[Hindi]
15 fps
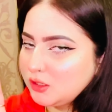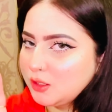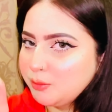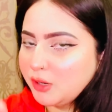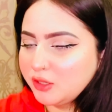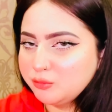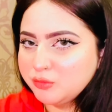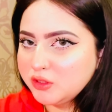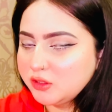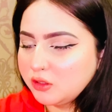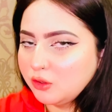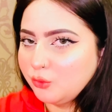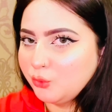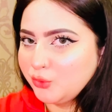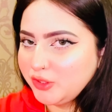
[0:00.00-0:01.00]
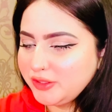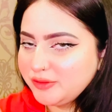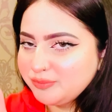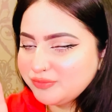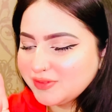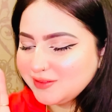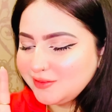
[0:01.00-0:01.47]
का बाद में दिखाऊंगी
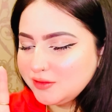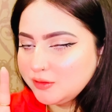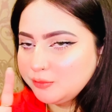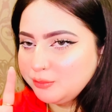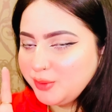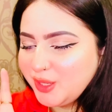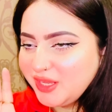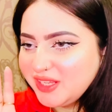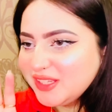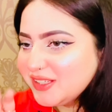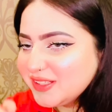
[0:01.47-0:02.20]
बाय